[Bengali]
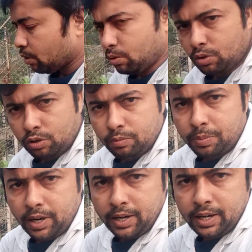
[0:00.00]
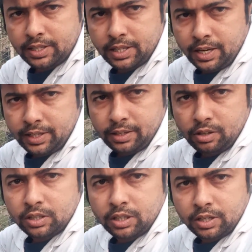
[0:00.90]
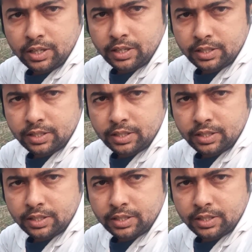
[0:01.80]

কোনো রকম ফাঙ্গাসের অ্যাটাক হয় তাহলে